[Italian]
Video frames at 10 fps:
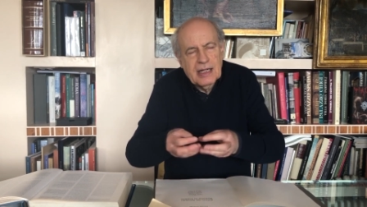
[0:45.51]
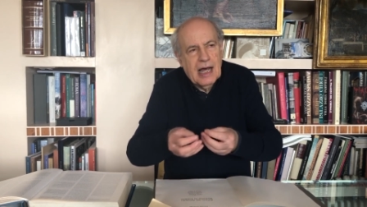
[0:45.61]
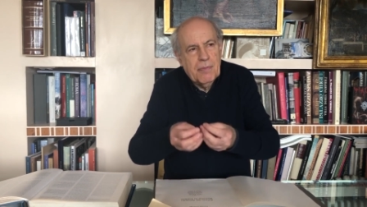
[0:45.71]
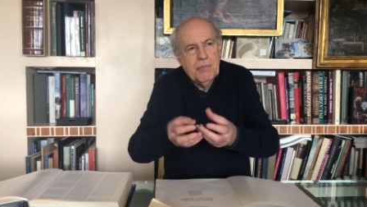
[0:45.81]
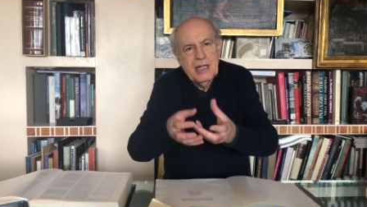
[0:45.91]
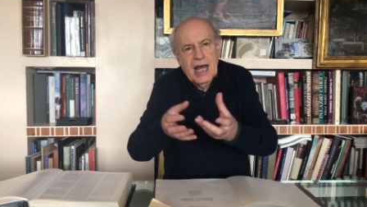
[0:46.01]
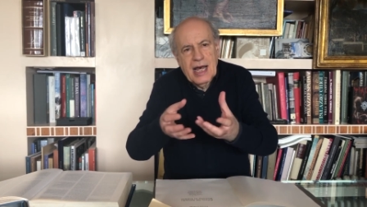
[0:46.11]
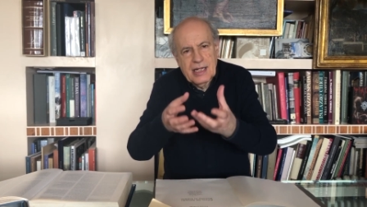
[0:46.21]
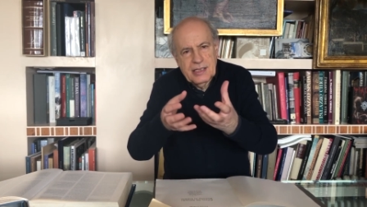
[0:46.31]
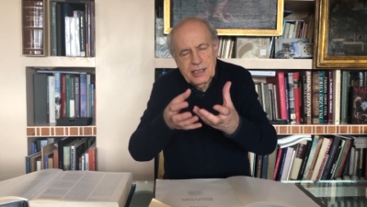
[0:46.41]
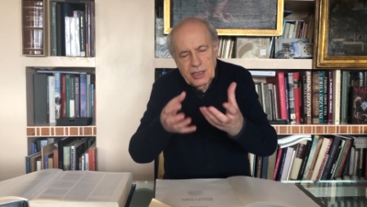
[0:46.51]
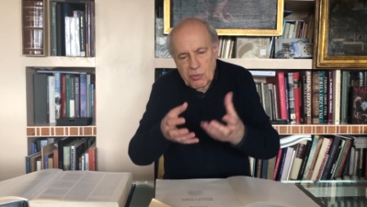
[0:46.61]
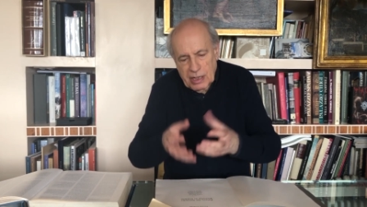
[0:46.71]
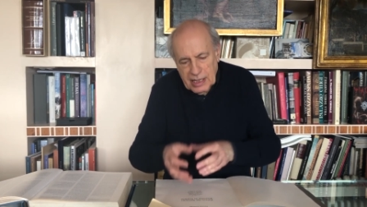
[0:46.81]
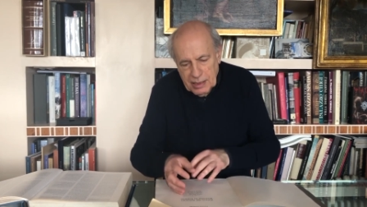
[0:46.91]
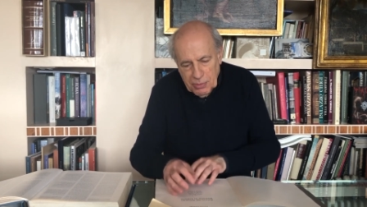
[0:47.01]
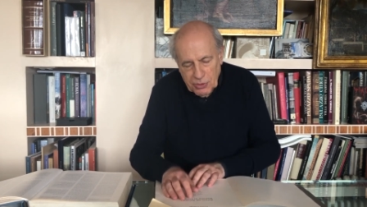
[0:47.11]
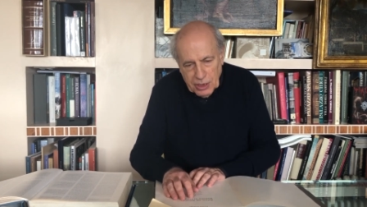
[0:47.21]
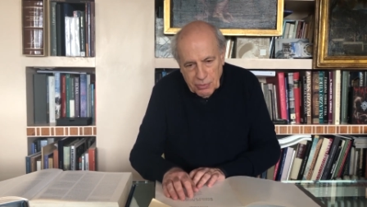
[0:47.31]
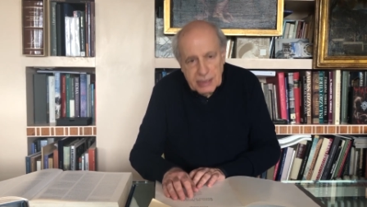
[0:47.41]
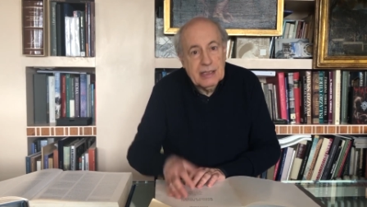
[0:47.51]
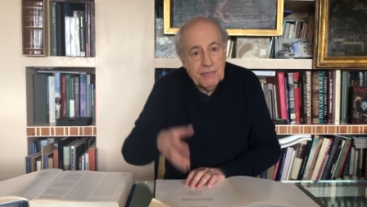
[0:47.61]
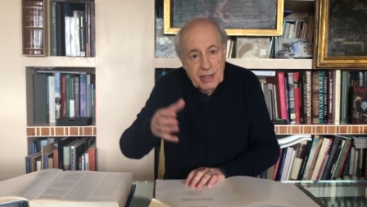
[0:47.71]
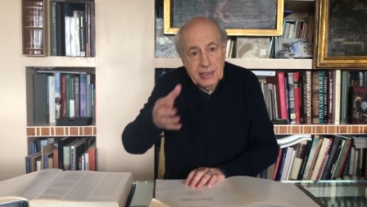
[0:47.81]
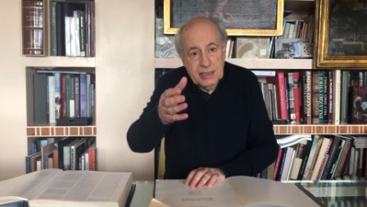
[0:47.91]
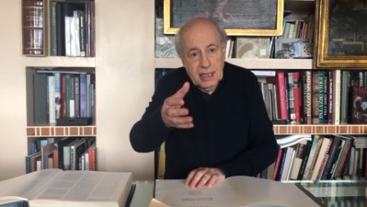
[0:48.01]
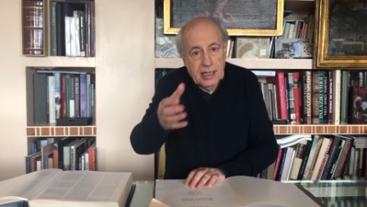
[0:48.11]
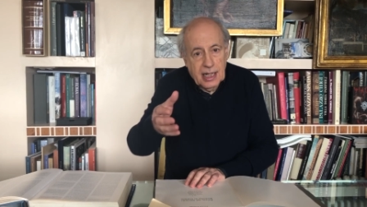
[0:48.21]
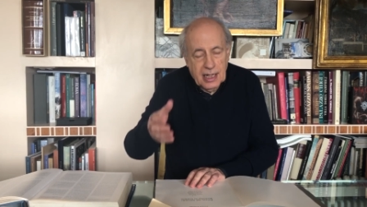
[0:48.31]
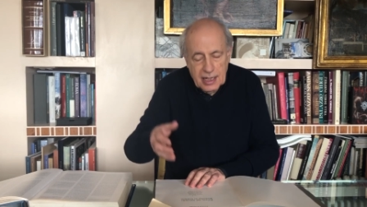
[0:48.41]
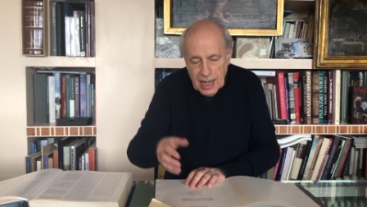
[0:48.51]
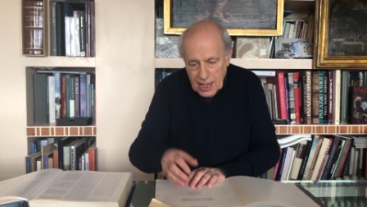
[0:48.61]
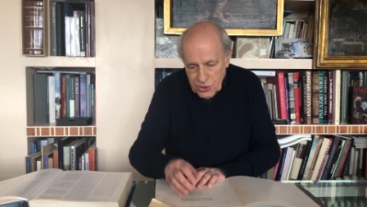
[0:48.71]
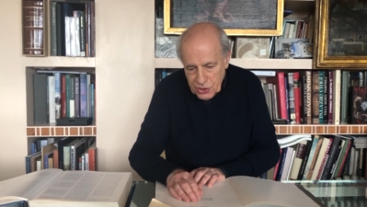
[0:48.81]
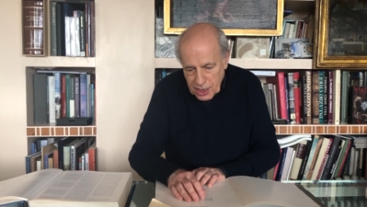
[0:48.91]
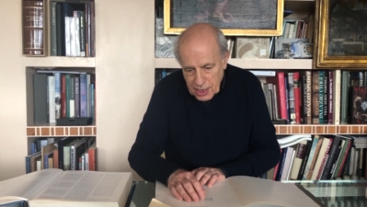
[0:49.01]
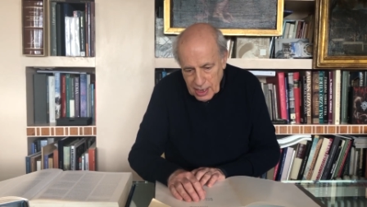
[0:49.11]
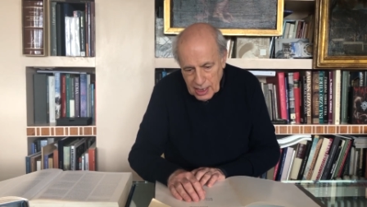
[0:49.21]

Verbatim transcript: abbinarsi in qualche modo a questa festa che nasce,